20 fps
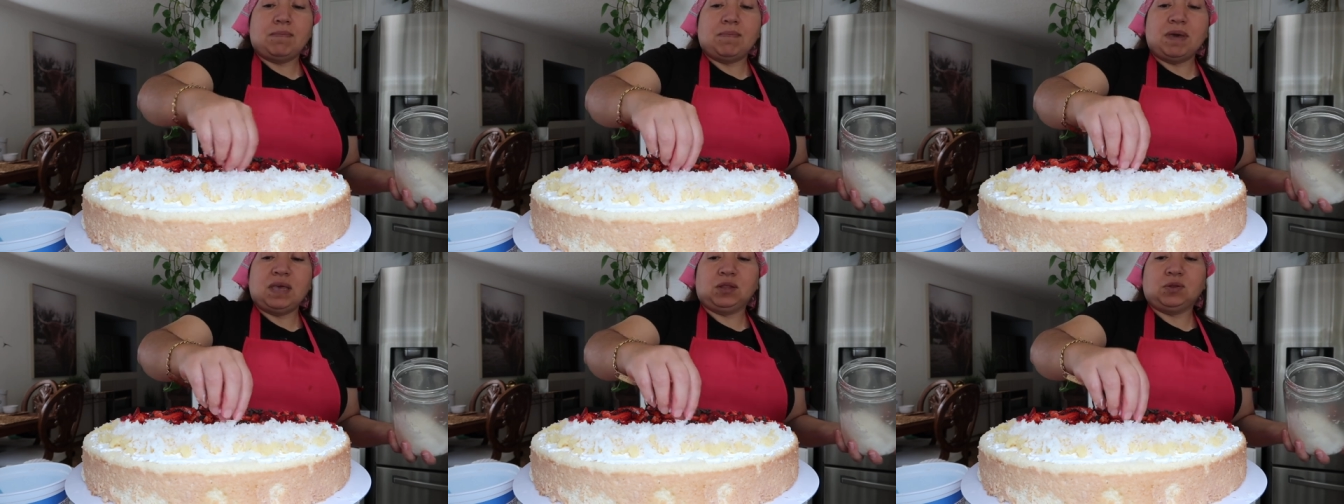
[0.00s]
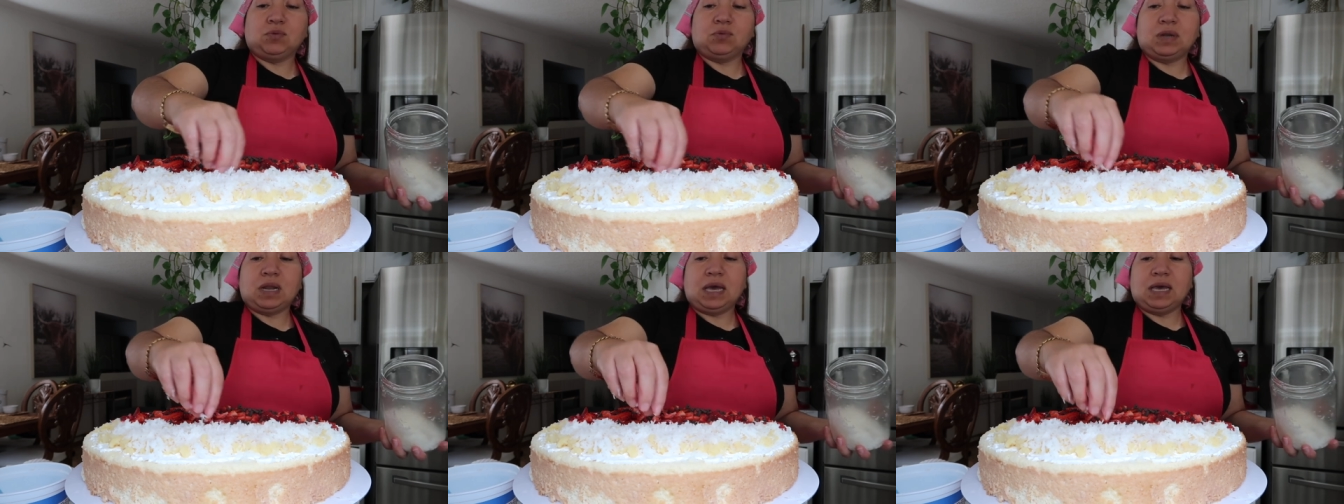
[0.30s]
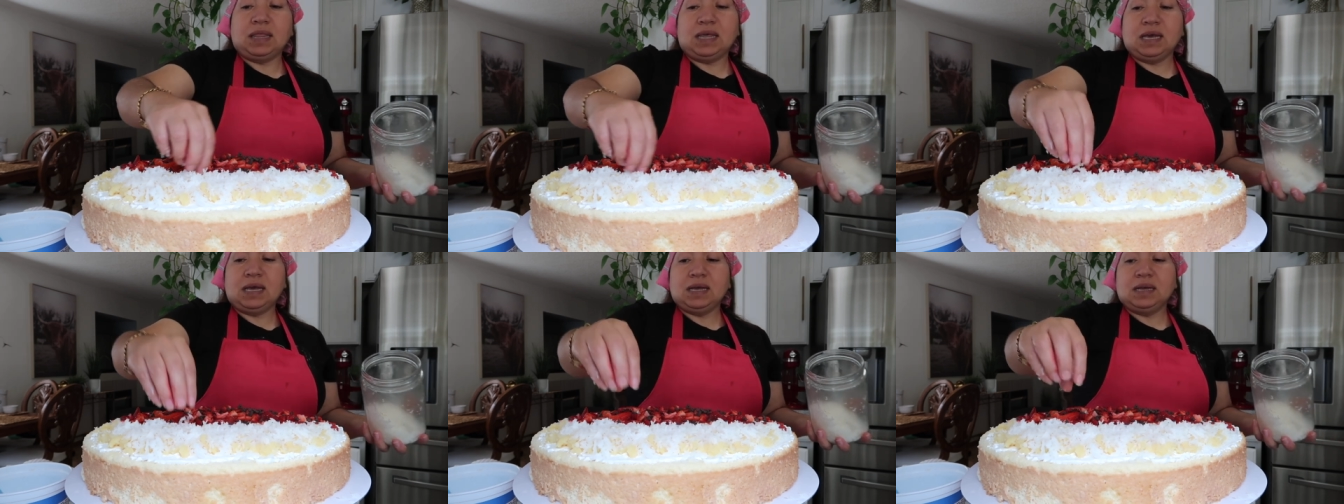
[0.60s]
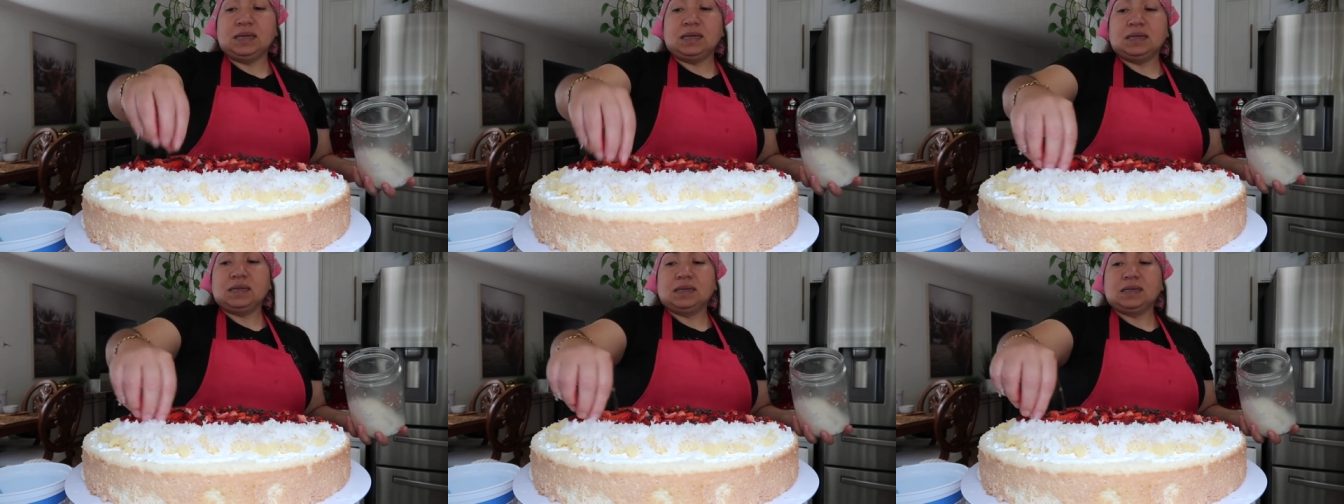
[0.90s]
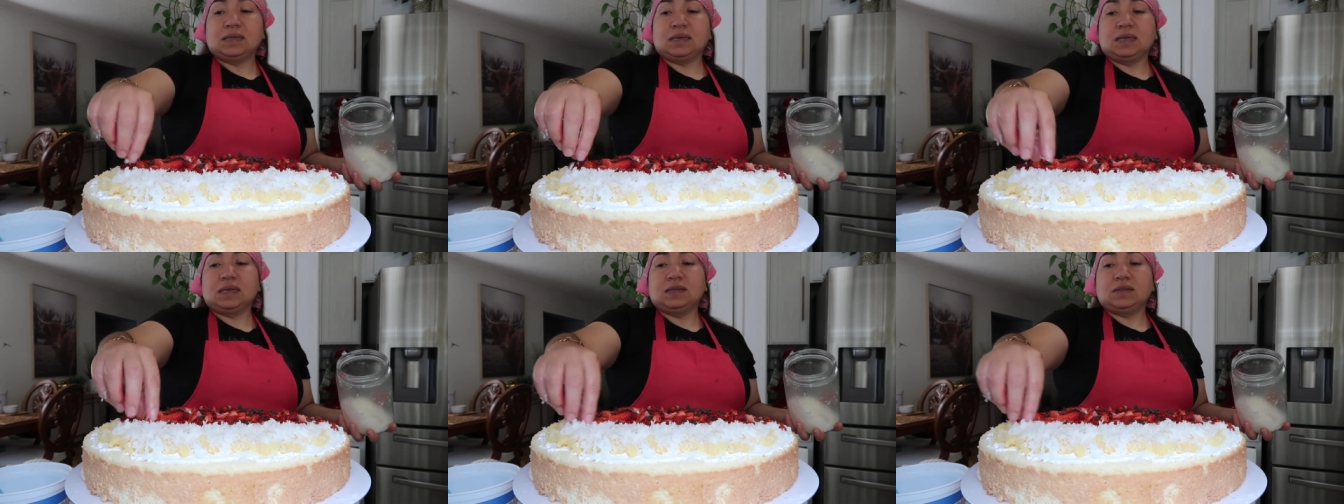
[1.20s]
Betunada
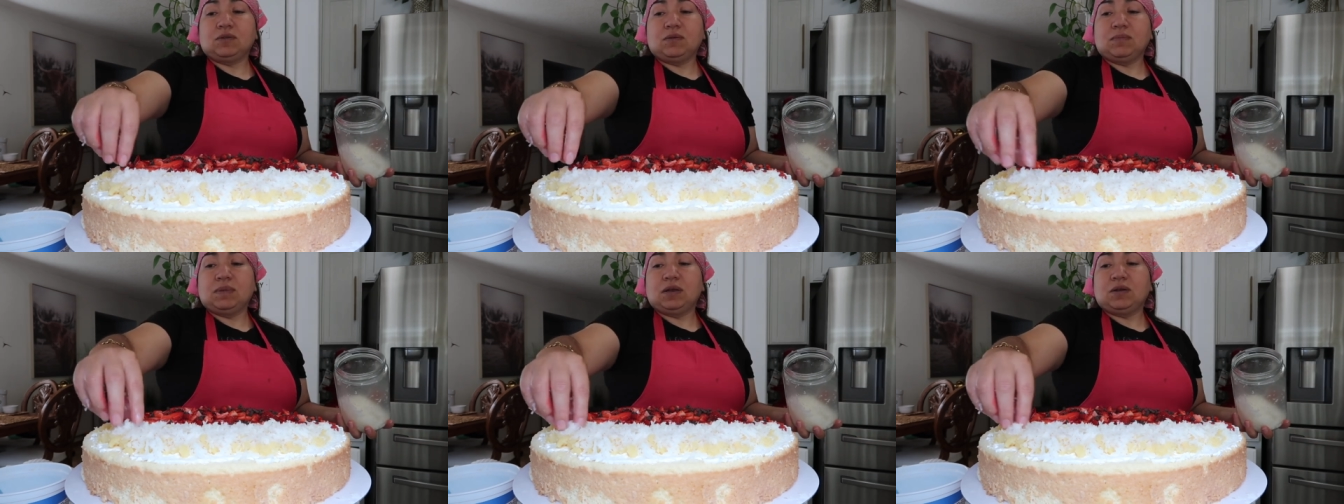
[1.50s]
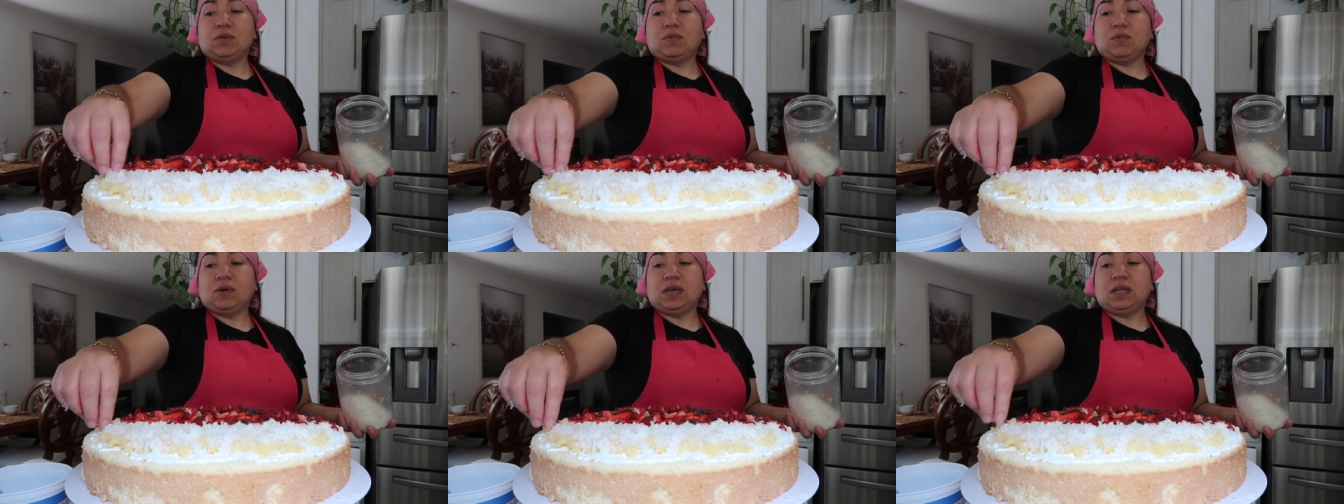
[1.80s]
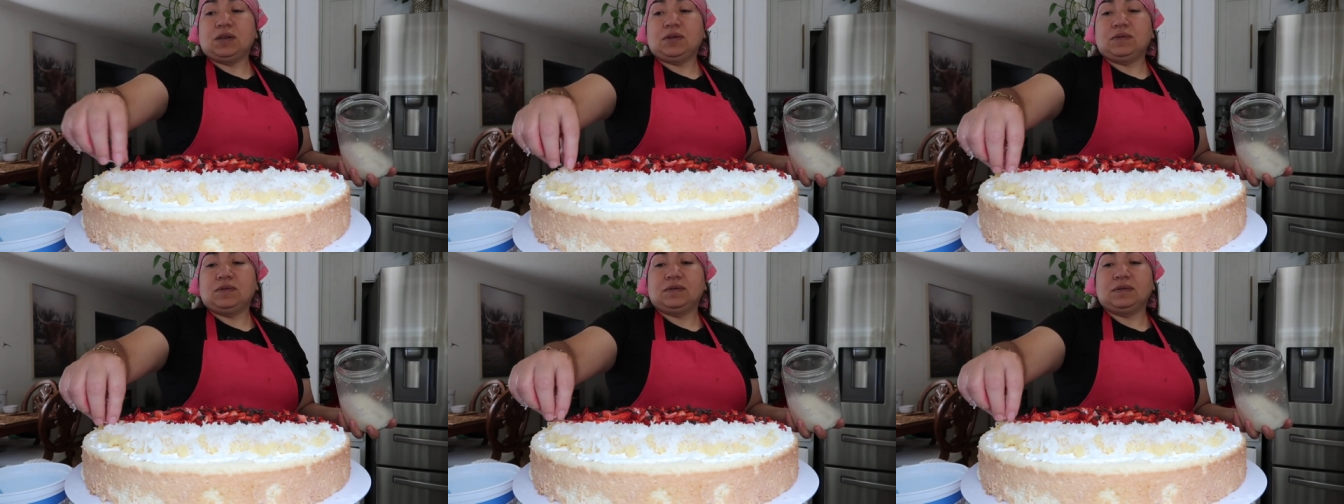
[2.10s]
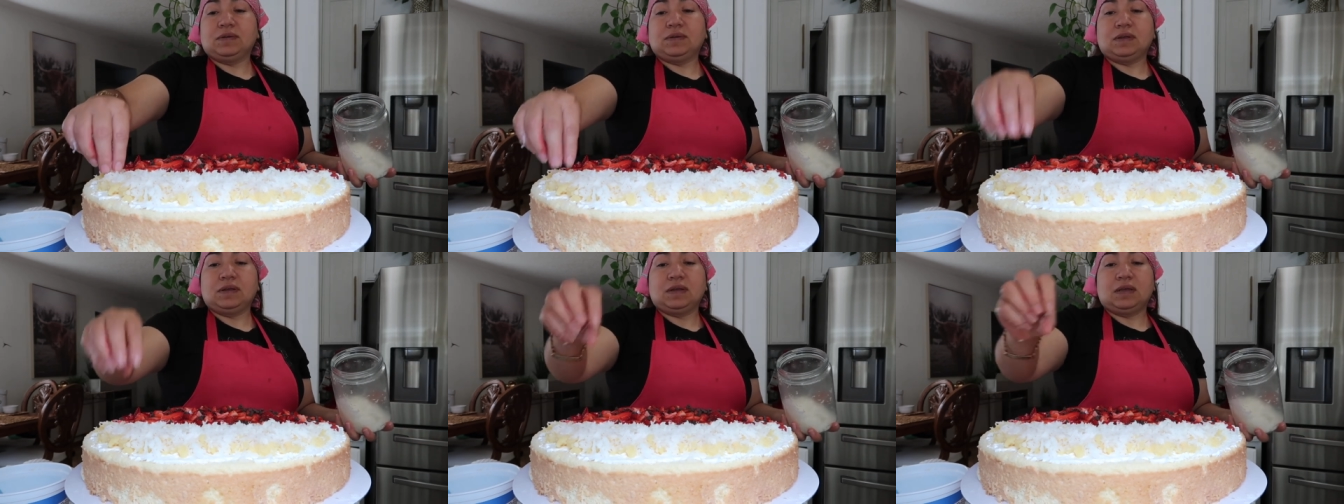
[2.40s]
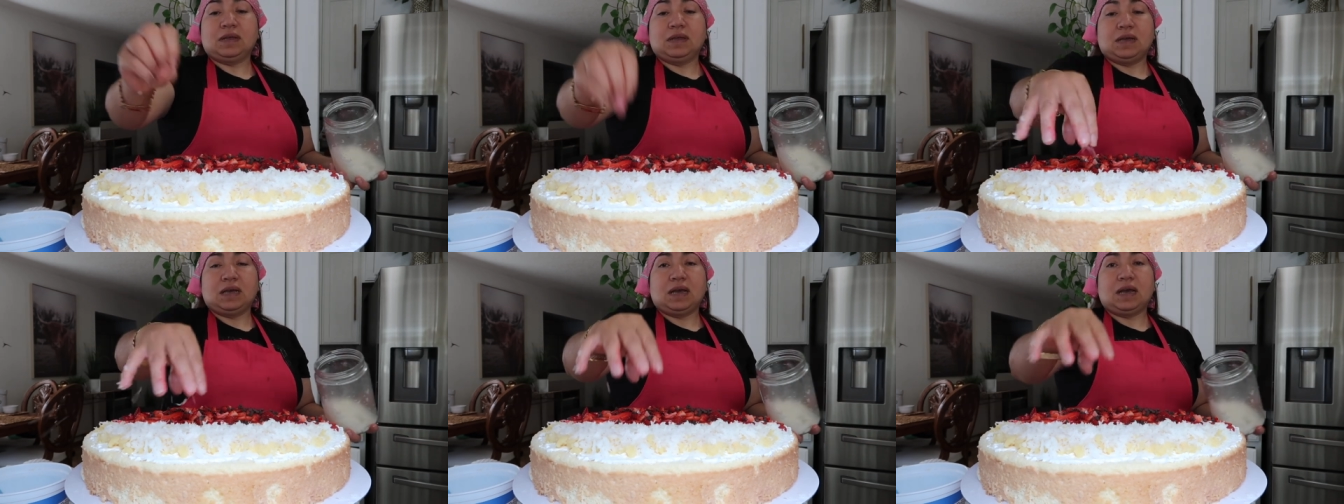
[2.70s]
que es lo mero bueno.
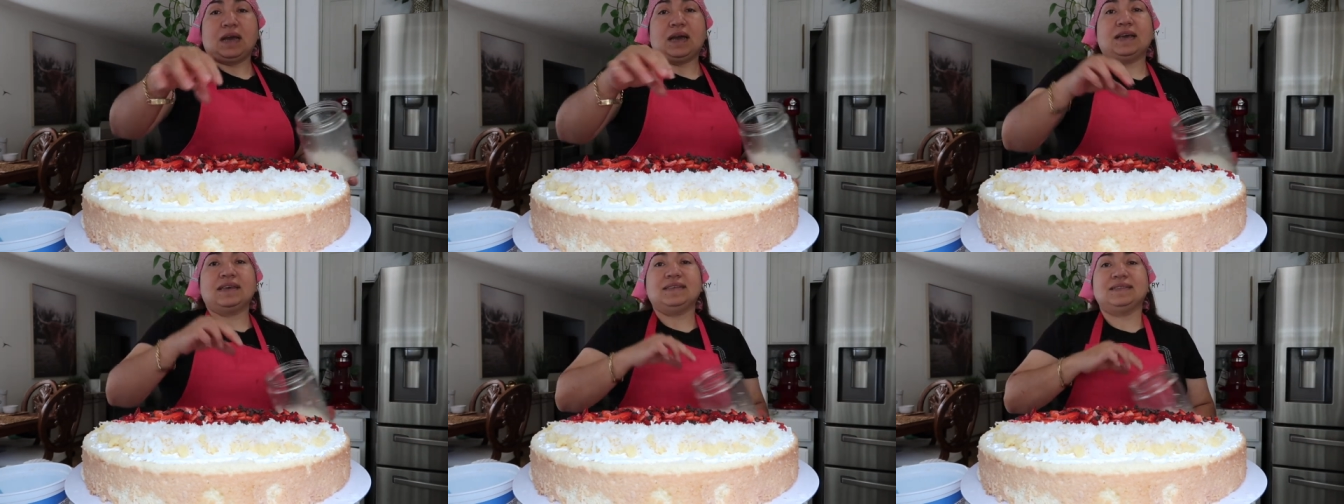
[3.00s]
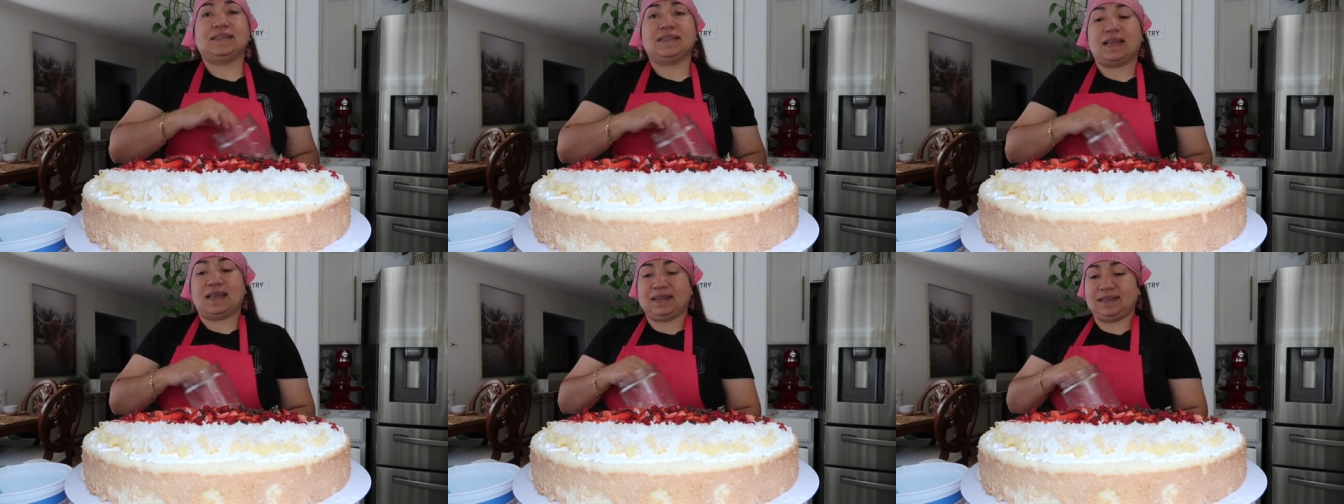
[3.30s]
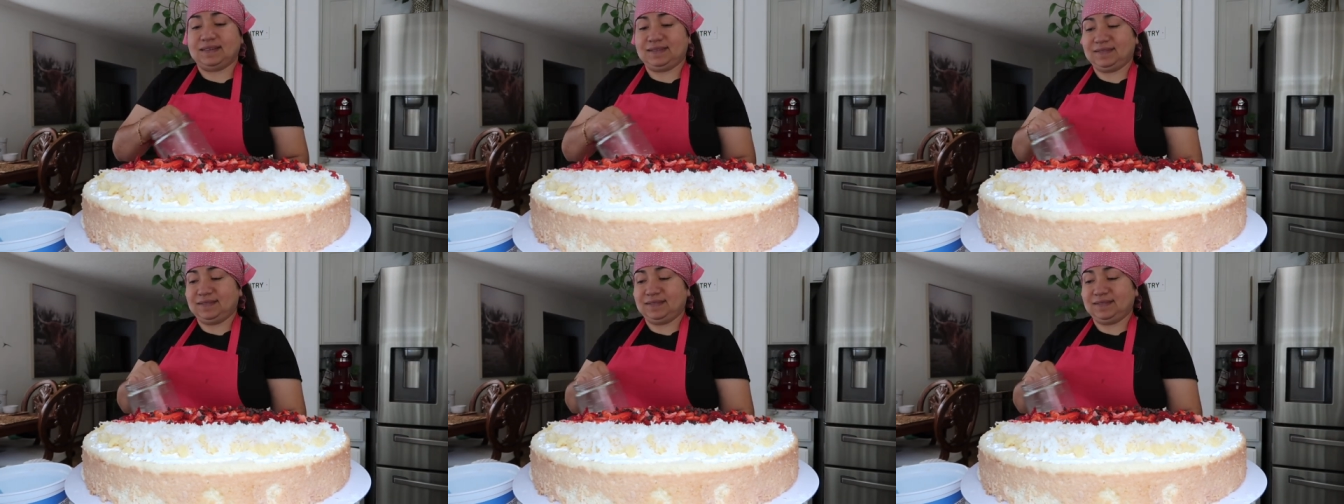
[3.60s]
Ahí está